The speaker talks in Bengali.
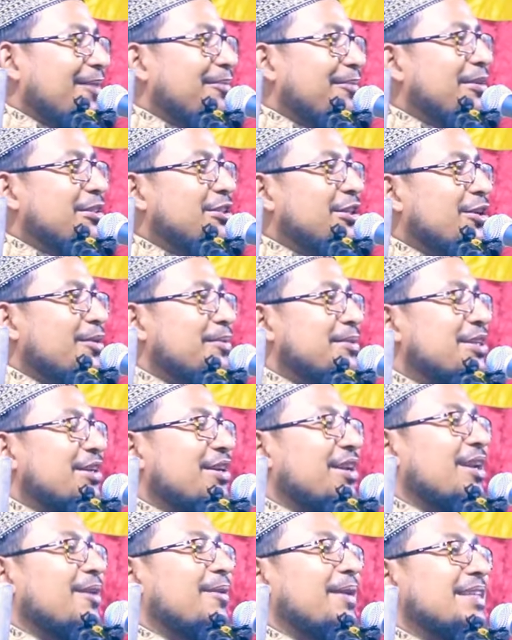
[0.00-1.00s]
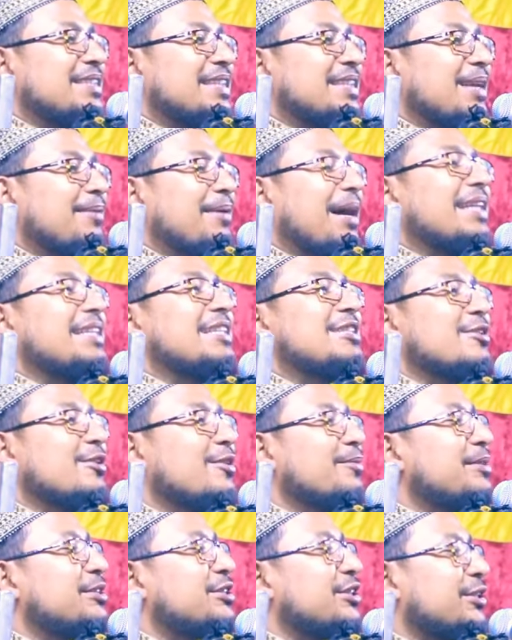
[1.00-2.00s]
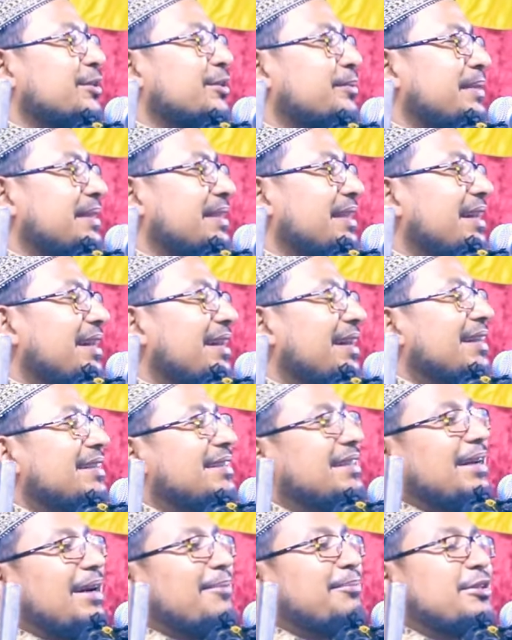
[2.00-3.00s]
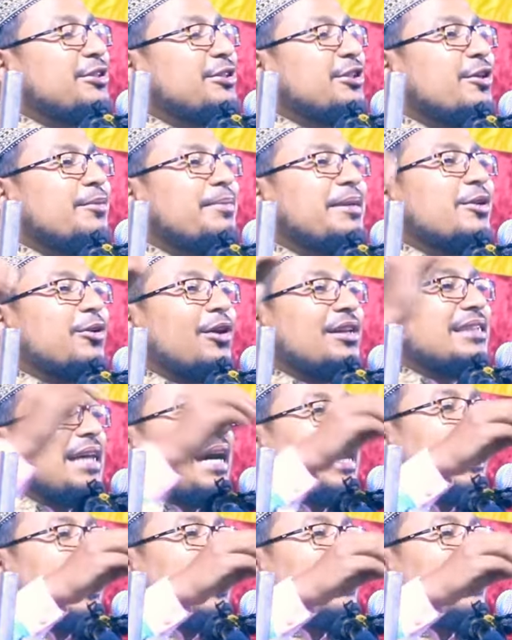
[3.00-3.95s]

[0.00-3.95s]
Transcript: বিশ্বনবী সাল্লাহ আলাইসালাম হাদিস হলো বিশ্বনবীর বিশ্বনবীর কথা